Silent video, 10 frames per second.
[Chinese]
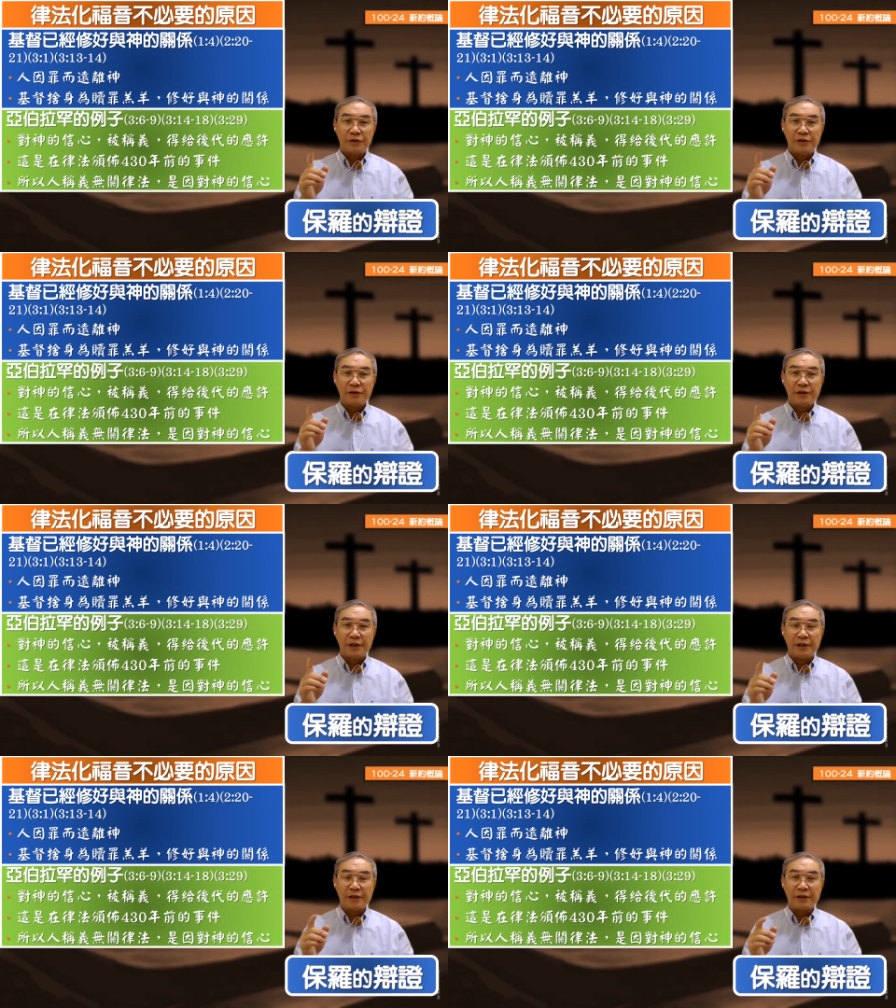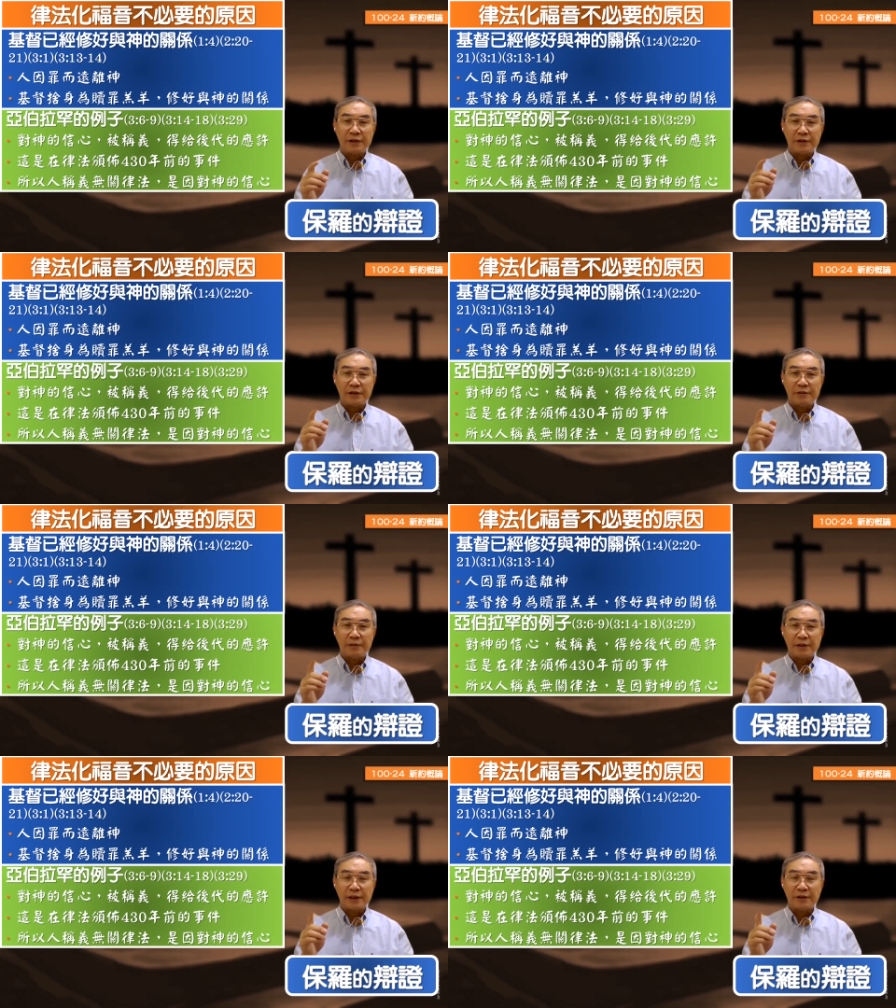之前的四
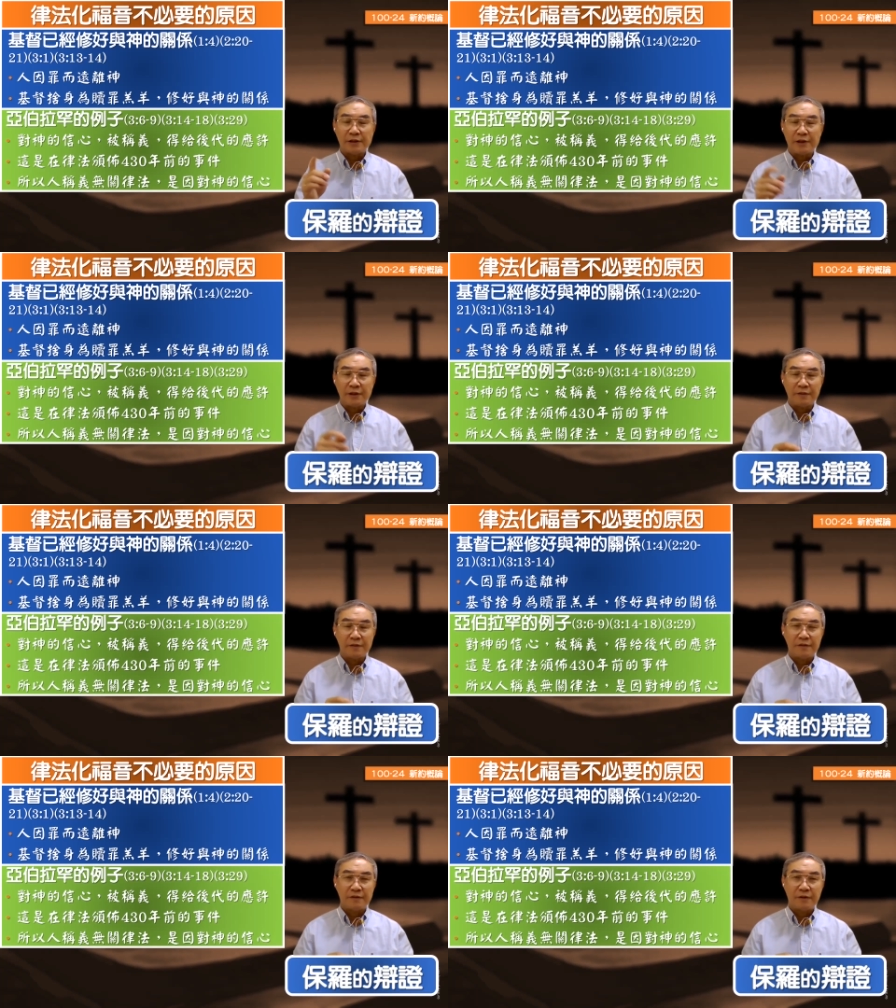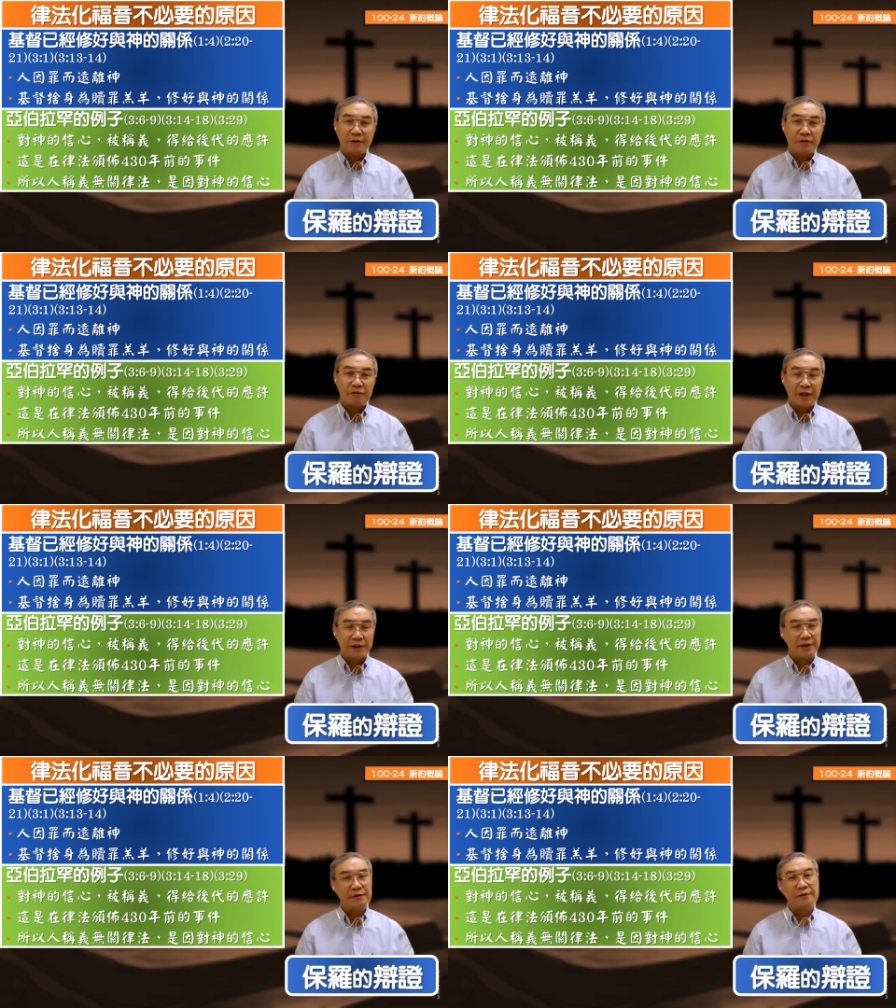百三十年发
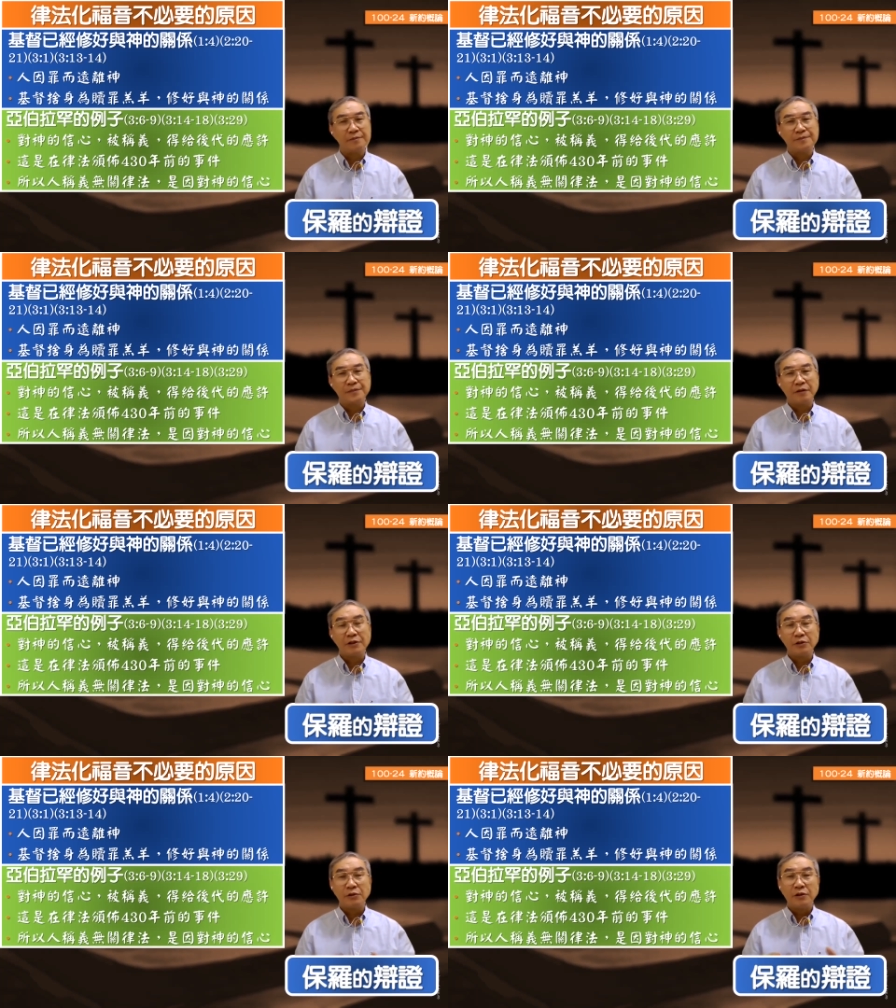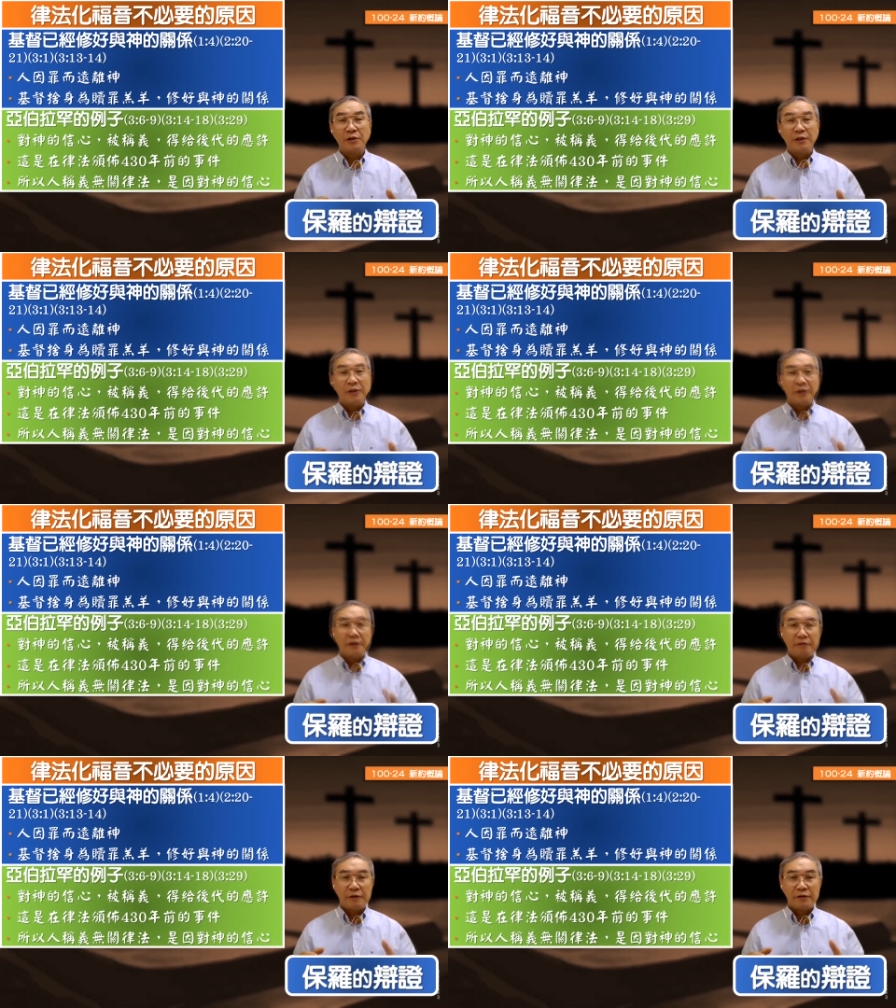生的，换句话说，
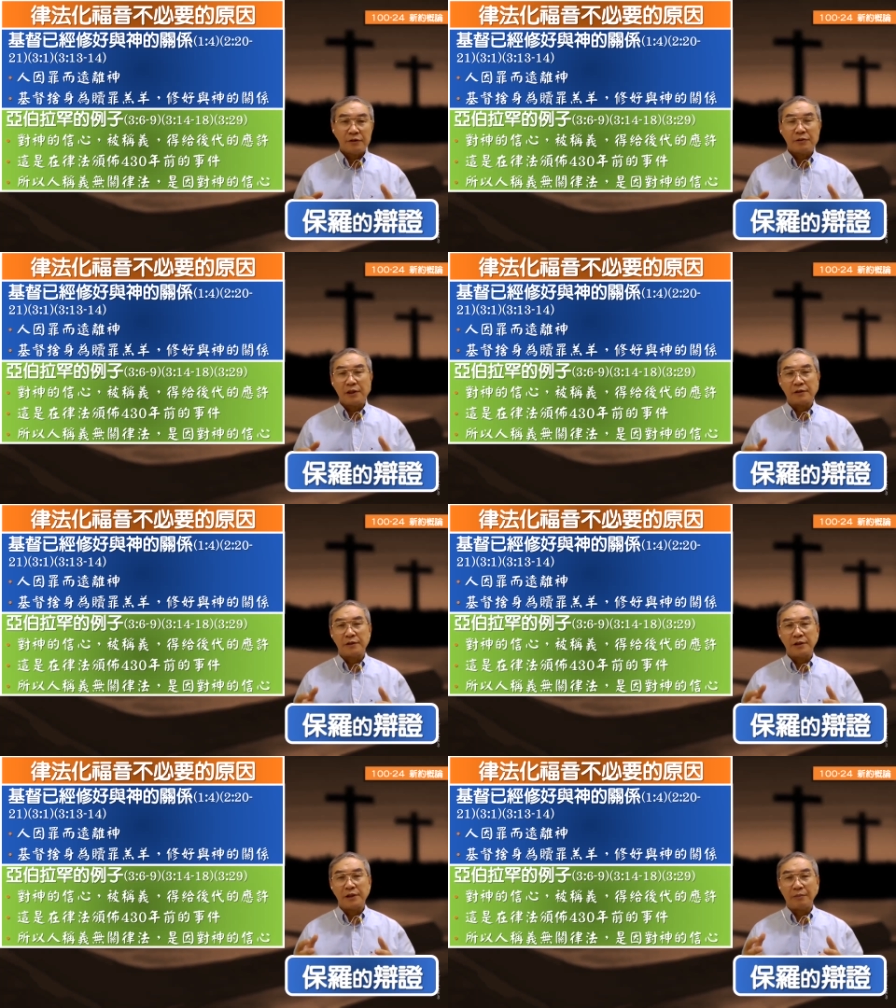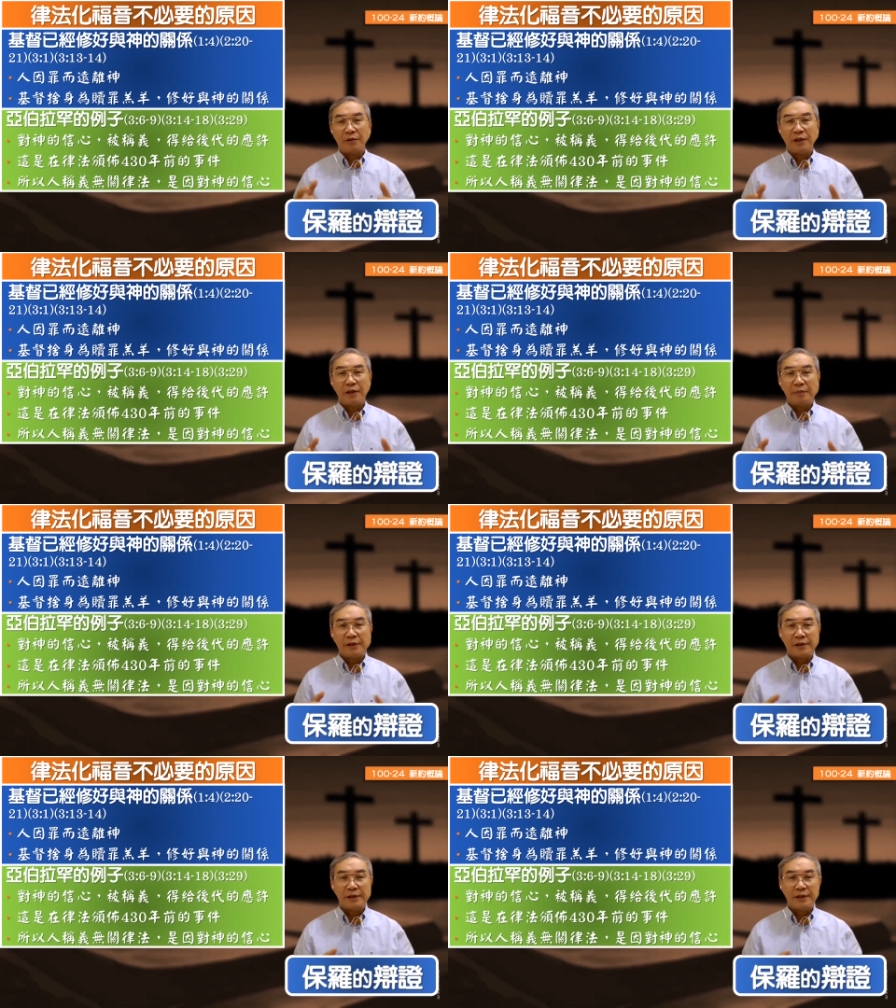换句话说啊，这亚伯拉罕被
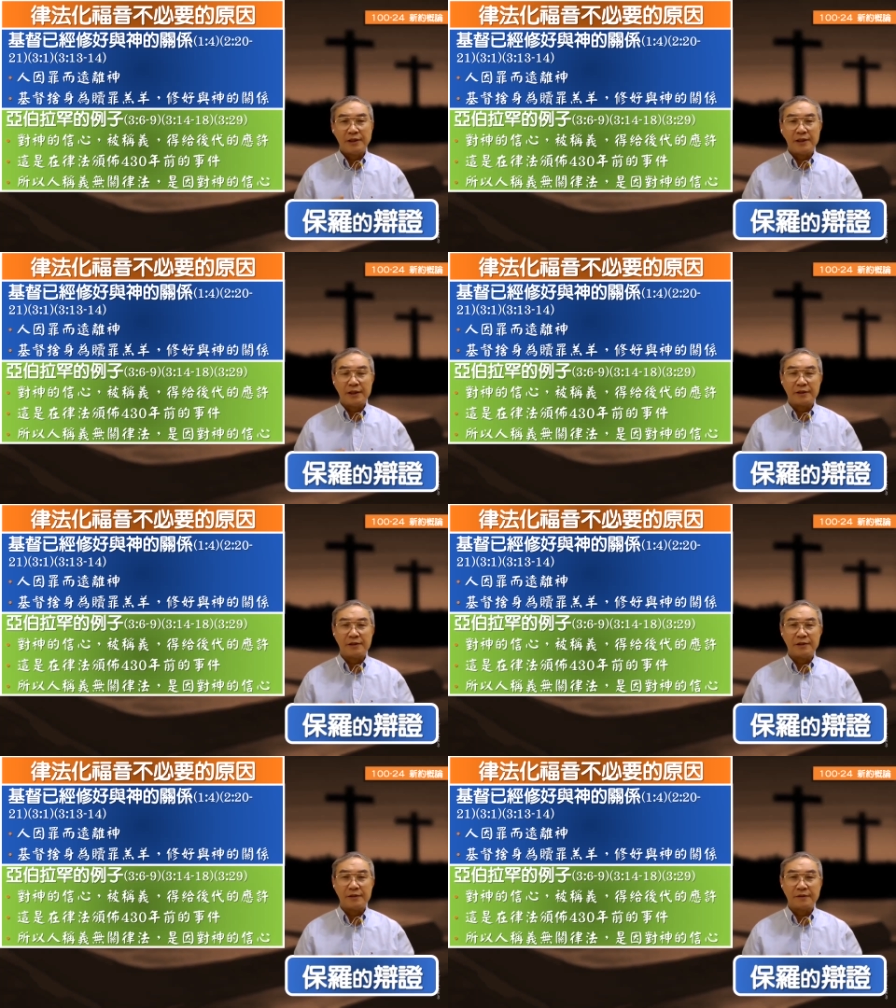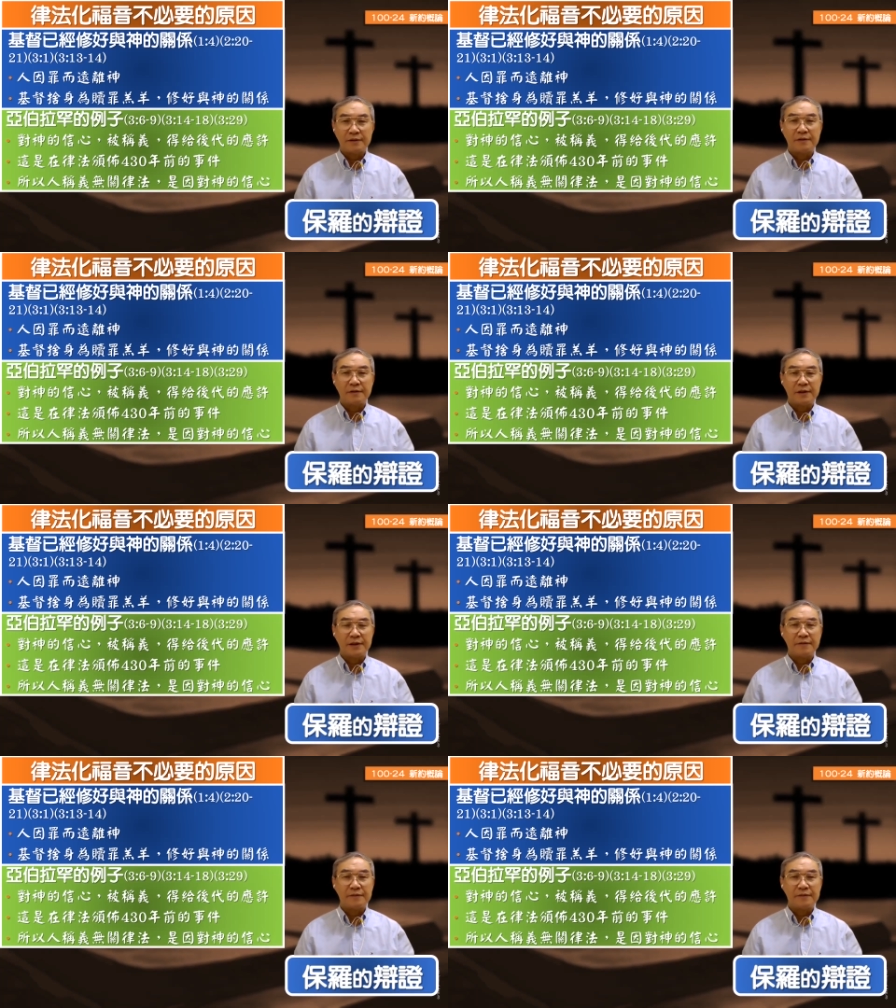称义啊这件事啊，